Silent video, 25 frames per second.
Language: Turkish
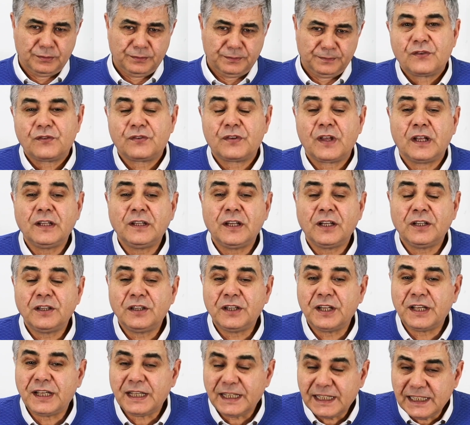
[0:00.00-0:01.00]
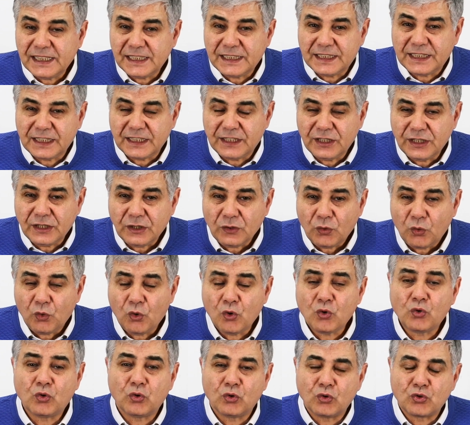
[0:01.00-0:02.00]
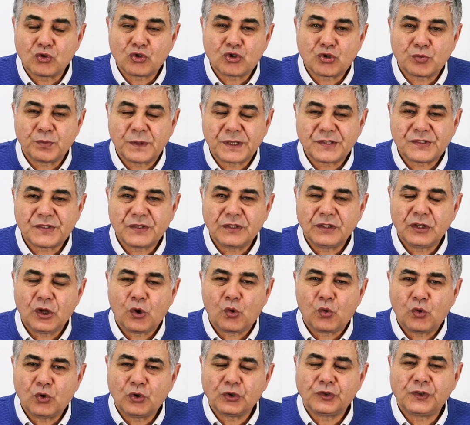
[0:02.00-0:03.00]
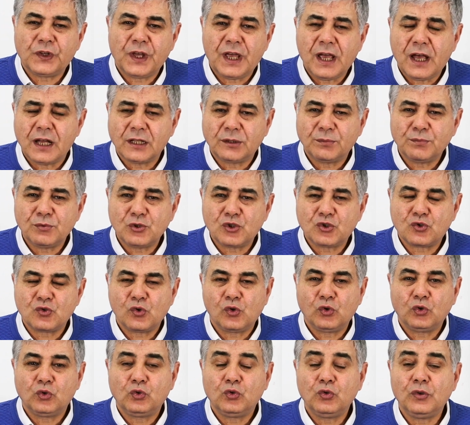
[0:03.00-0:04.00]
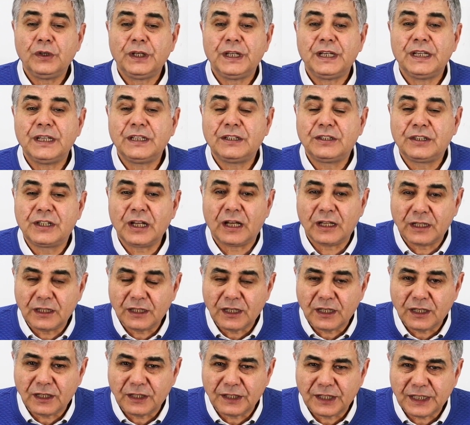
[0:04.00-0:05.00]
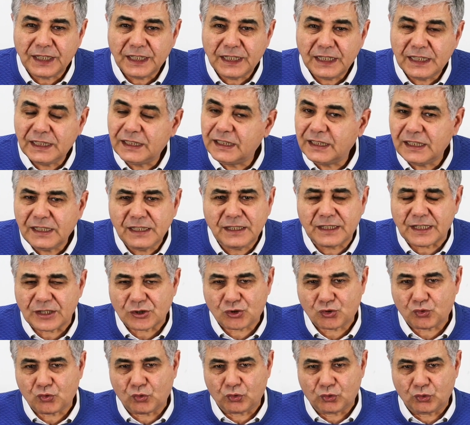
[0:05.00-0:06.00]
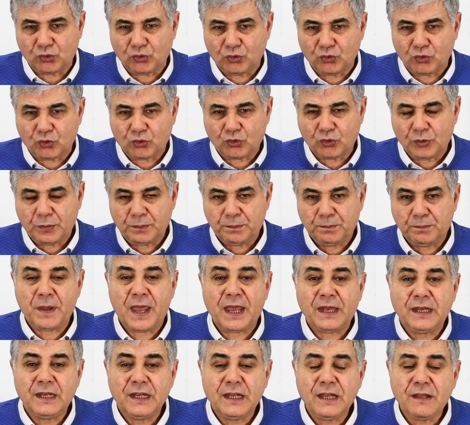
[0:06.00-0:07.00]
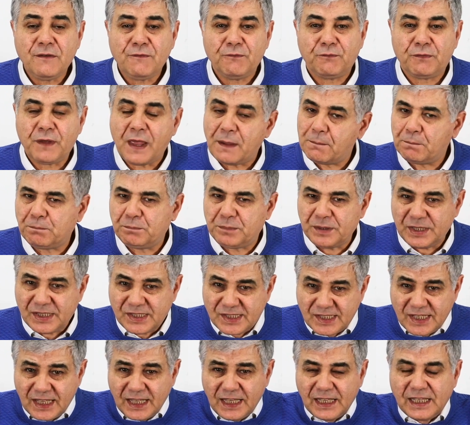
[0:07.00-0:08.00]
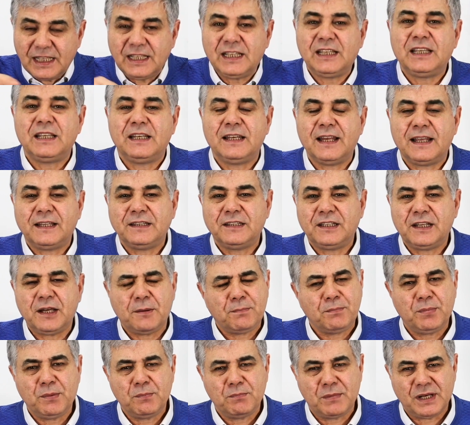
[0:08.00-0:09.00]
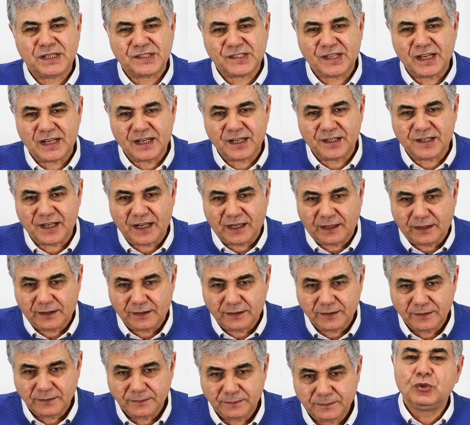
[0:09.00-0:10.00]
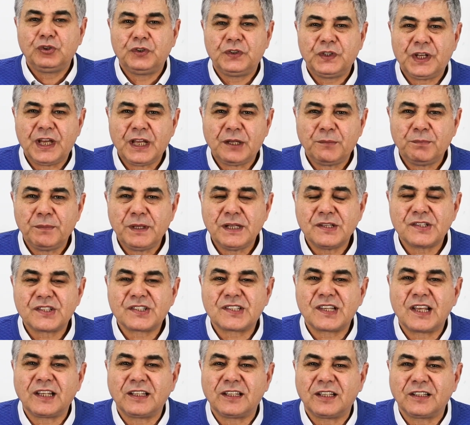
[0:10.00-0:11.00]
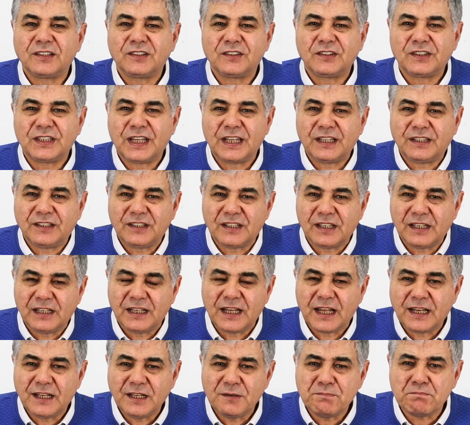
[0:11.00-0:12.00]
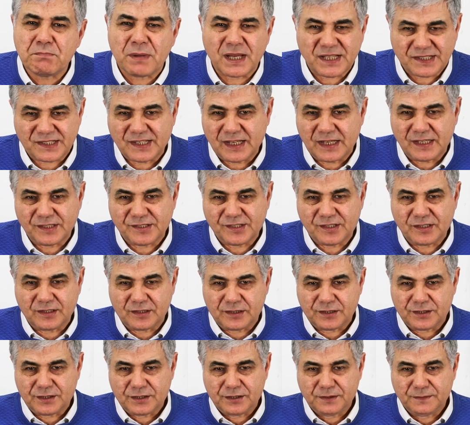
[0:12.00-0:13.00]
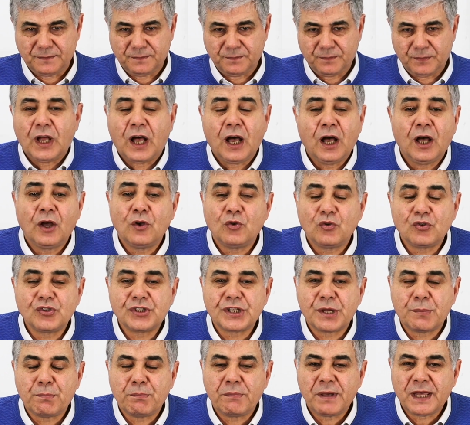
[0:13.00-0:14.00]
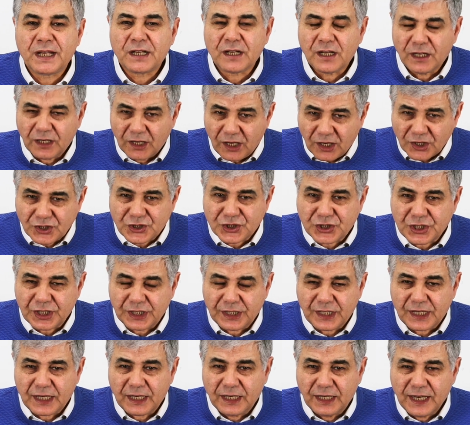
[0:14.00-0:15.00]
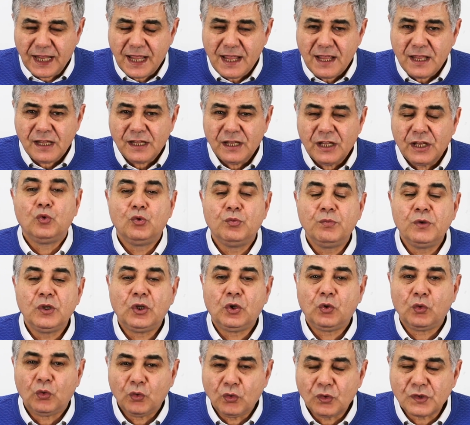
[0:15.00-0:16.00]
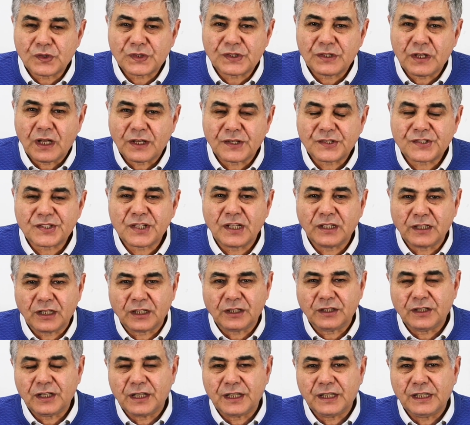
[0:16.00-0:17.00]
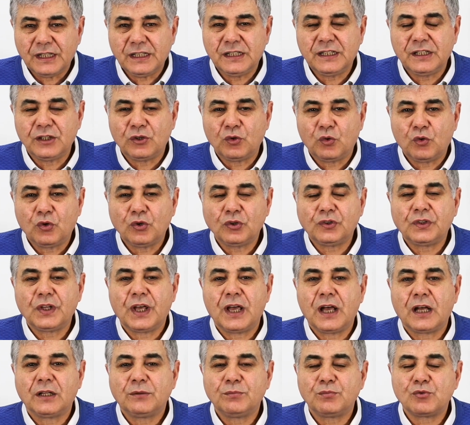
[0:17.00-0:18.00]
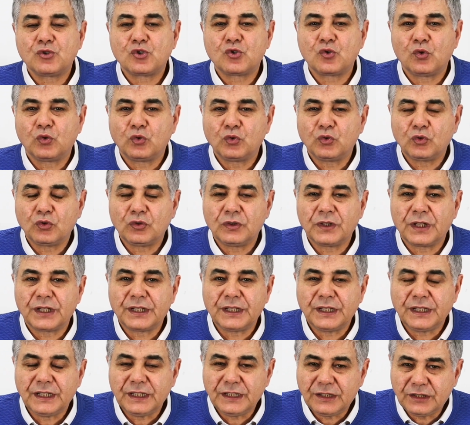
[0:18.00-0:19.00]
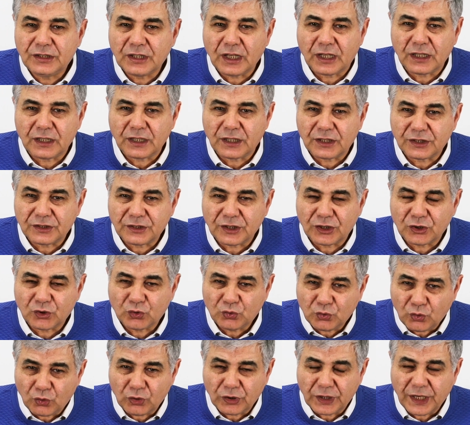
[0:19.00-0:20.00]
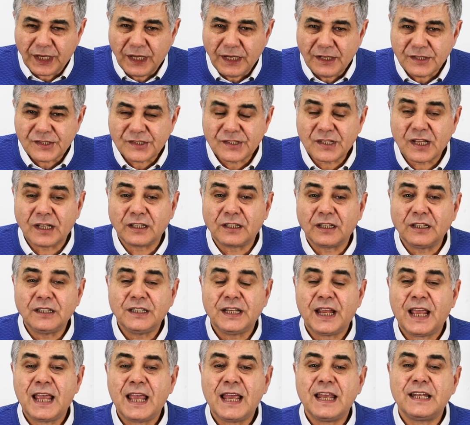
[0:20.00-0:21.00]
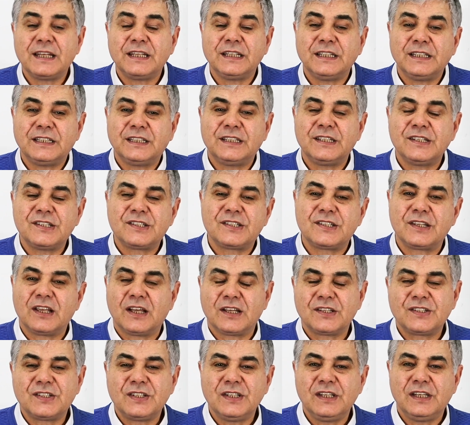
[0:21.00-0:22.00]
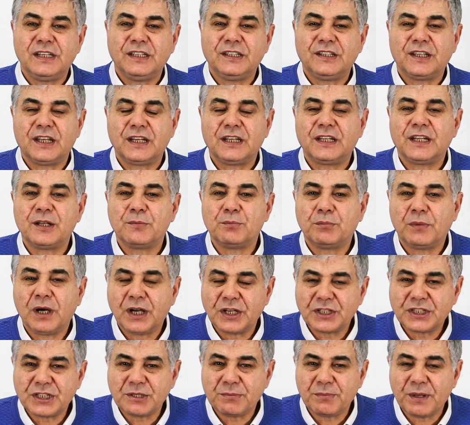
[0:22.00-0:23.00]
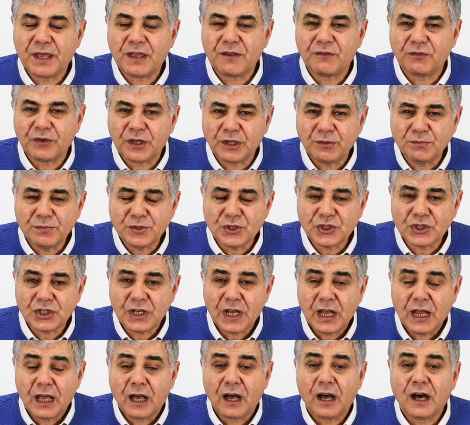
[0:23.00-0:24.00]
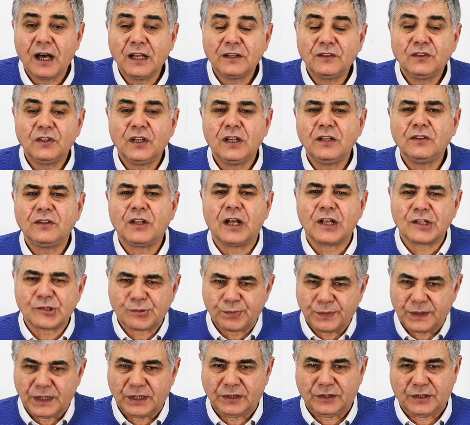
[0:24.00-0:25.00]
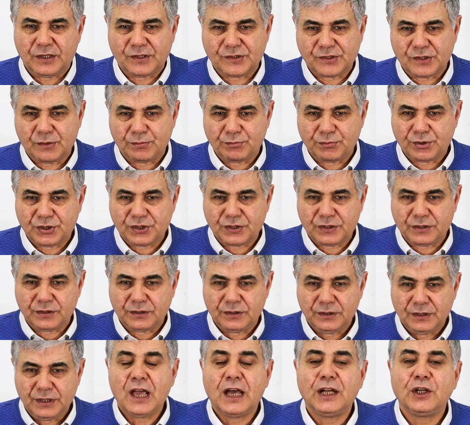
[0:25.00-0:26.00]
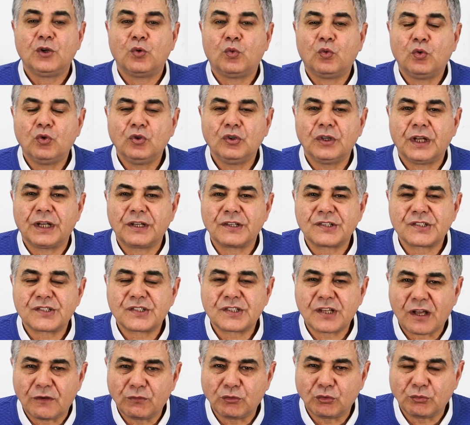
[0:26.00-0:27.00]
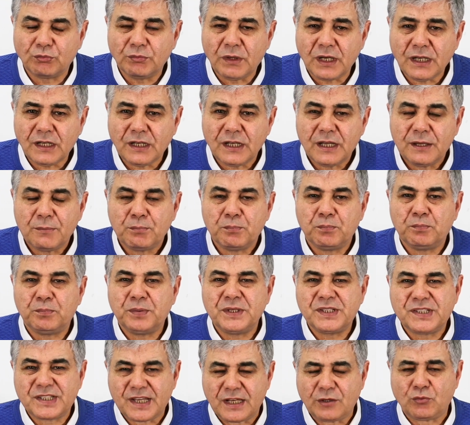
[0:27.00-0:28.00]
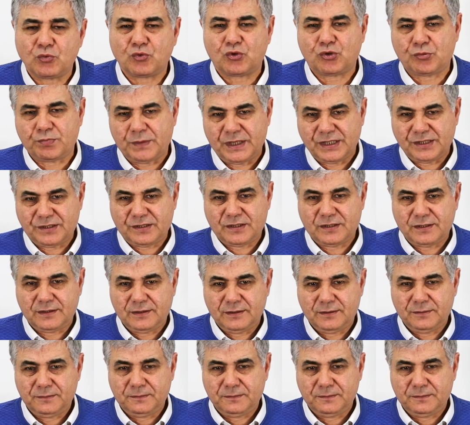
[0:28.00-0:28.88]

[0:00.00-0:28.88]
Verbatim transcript: Sadat'la ilgili o konuşmasında ortaya atmış olduğu iddialarla ilgili de sorun yok. Beni ve bizi ilgilendiren bir mesele değil. Bu direktmen Sadat yetkililerinin meselesidir daha önce Meral Akşener'le Ümit Özdağ Sadat'la ilgili ortaya atmış oldukları iddialardan dolayı Sadat her iki siyasi lideri de mahkemeye vermiş hatta tazminat kazanmıştı. Yani onları savunmak bize düşmez.